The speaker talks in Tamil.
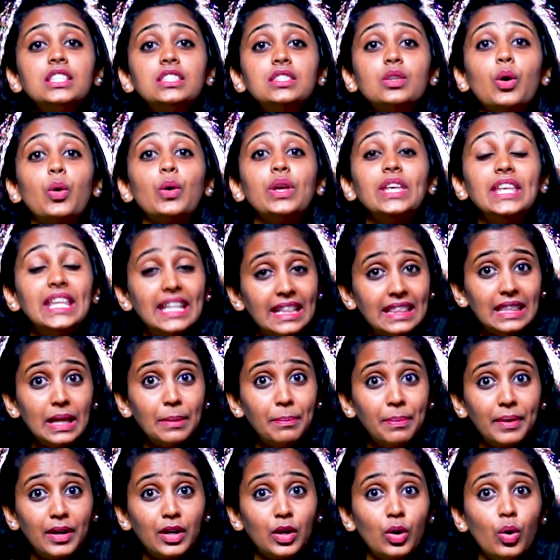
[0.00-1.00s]
ஸோ இந்த
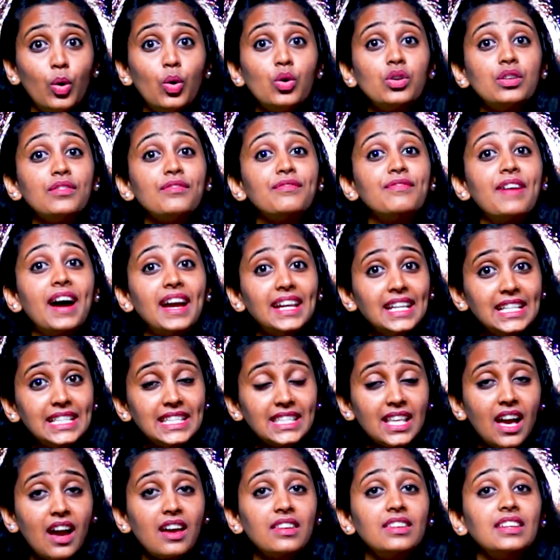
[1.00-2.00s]
படம் ஒரு
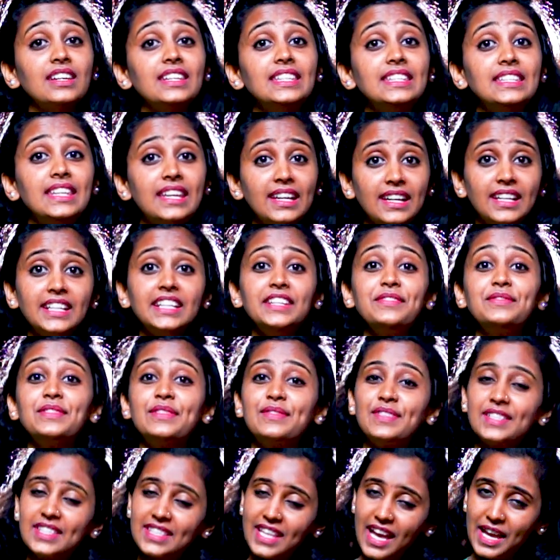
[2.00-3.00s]
வயசான ஏழை
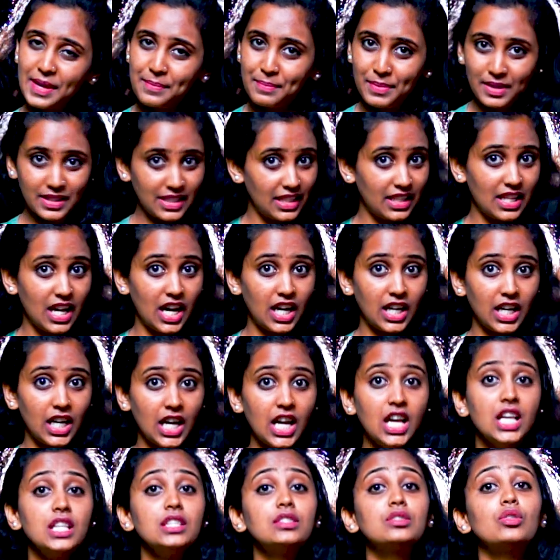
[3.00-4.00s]
விவசாயி பற்றி தாங்க
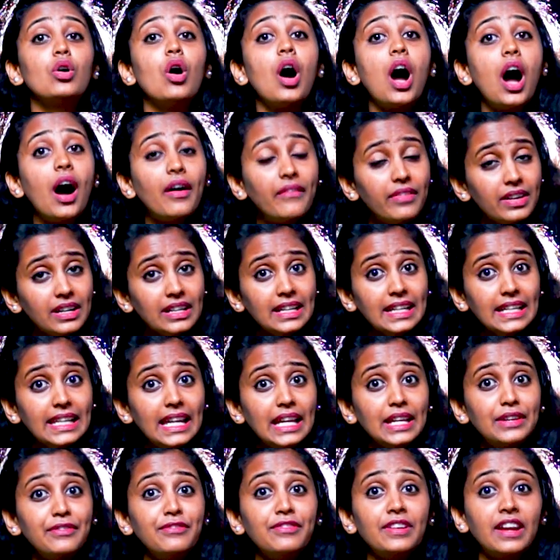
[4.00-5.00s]
ஸோ அவங்க
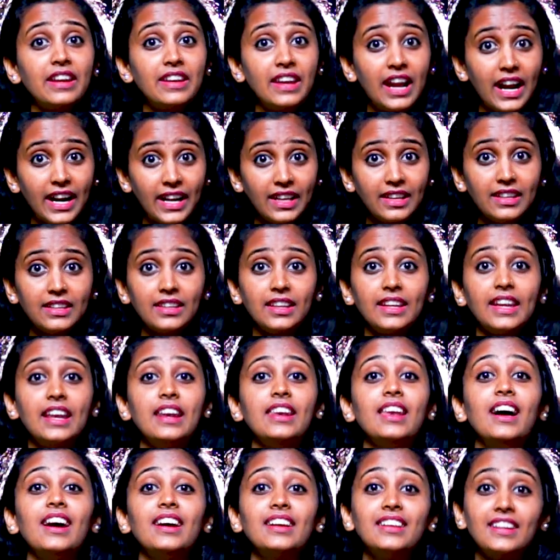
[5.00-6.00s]
லைஃப்பில் நடக்கிற
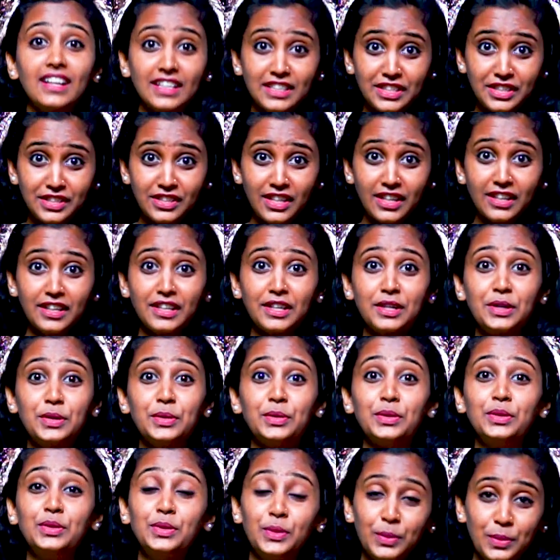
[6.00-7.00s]
எல்லா
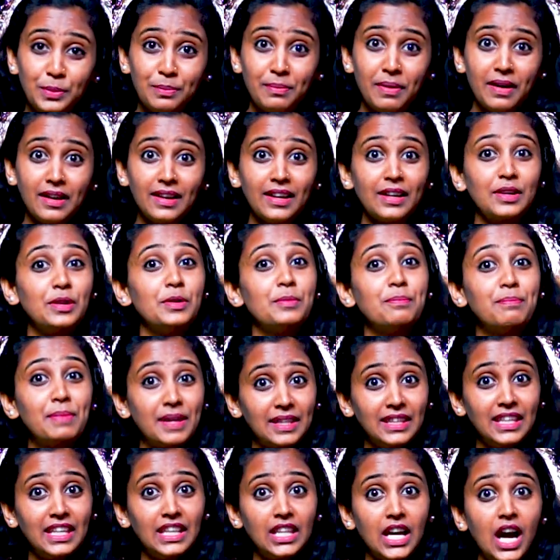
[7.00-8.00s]
கஷ்டங்களும் துன்பங்களும்
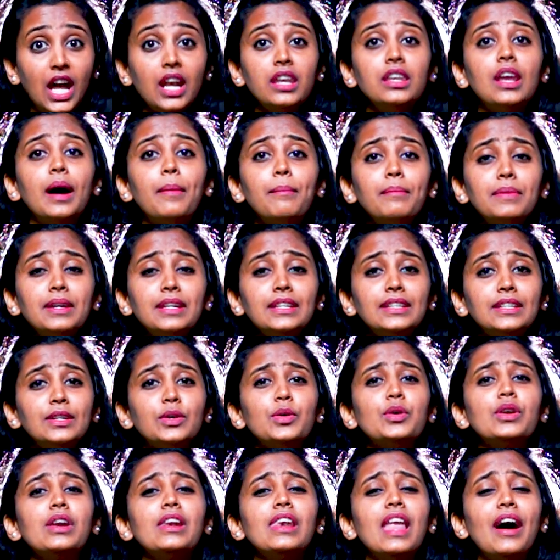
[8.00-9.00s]
பற்றி தான் நம்மளுக்கு
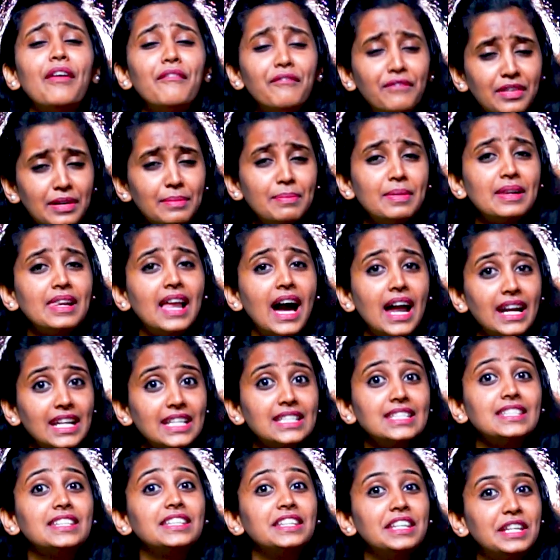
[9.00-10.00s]
ஒரு லவ்வபிளான
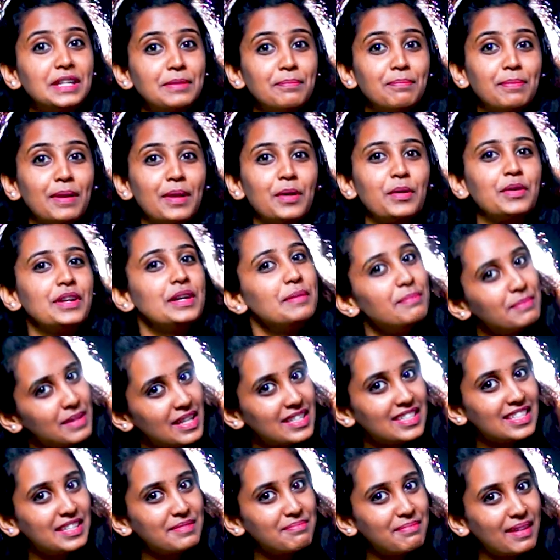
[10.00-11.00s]
ஸ்க்ரீன் பிளேயோட
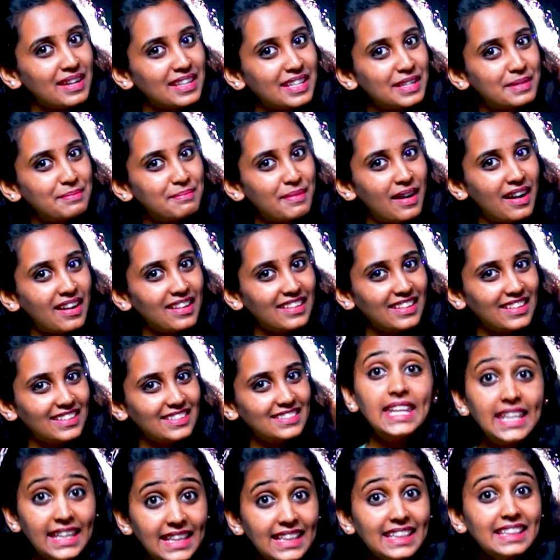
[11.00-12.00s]
ப்ரெசென்ட் பண்ணியிருப்பாங்க
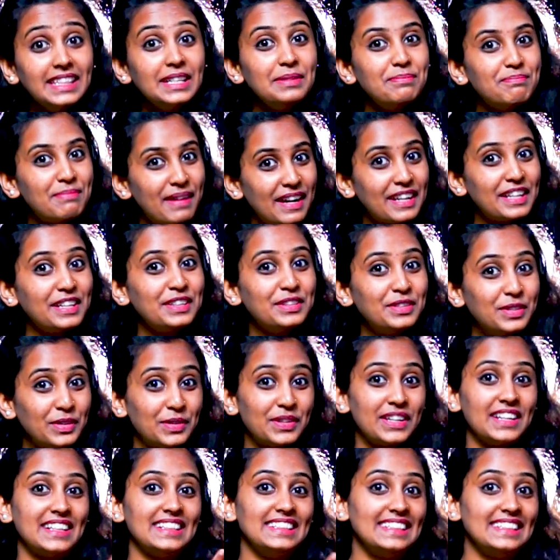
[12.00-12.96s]
இந்த படத்தோட